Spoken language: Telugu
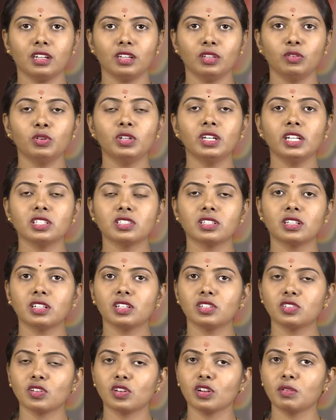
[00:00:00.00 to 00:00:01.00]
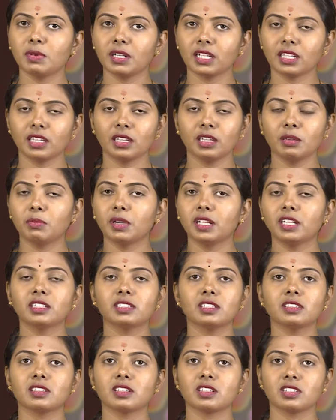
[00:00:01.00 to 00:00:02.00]
యూరినేషన్ రీజన్లో మనకి బర్నింగ్
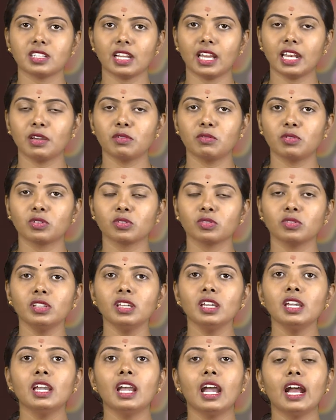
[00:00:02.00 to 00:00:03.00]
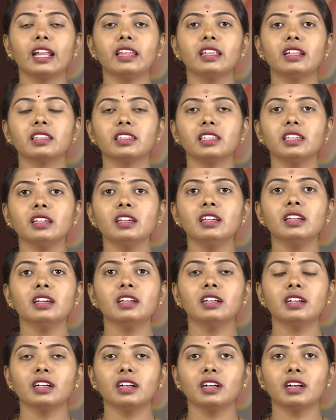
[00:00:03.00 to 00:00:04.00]
సెన్సేషన్ చాలా ఉంటుంది అనదర్ థింగ్
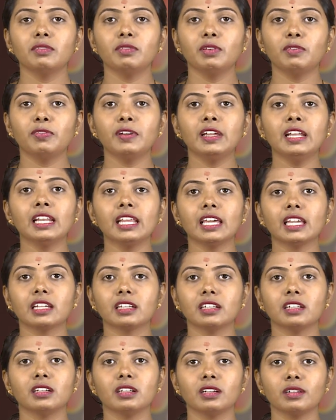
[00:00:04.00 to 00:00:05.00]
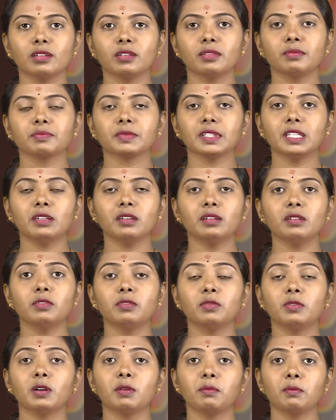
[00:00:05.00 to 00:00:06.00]
వీ ఫీల్ లైక్
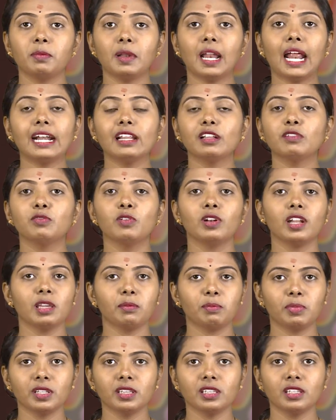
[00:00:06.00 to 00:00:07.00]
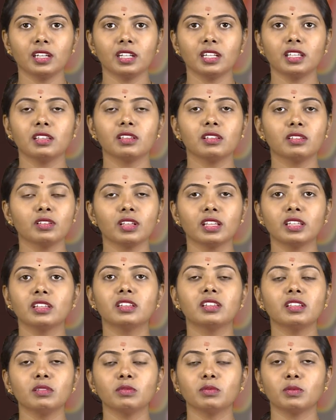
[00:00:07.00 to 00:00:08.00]
బ్లాడర్ ఫుల్ అయిపోయింది అనే
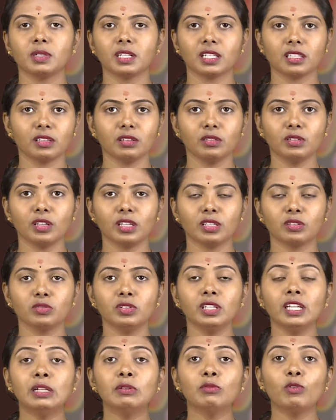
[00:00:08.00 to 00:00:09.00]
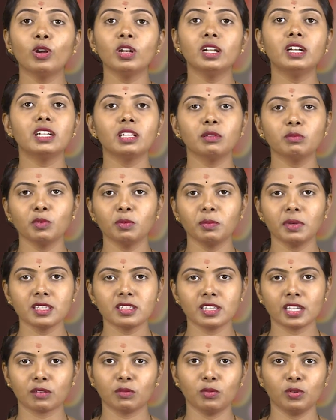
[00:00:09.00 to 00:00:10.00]
అనేది మనకి ఇది అవుతుంది ఇన్వాలంటరీ
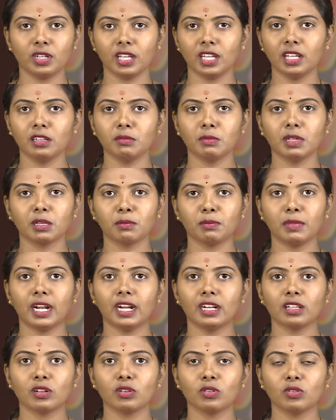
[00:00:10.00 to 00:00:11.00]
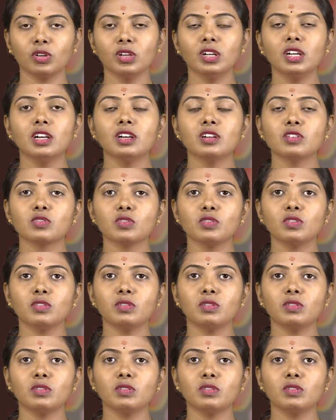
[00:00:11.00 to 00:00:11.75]
మూమెంట్స్ ఎక్కువ ఉంటాయండి మనకి బ్లాడర్లో సో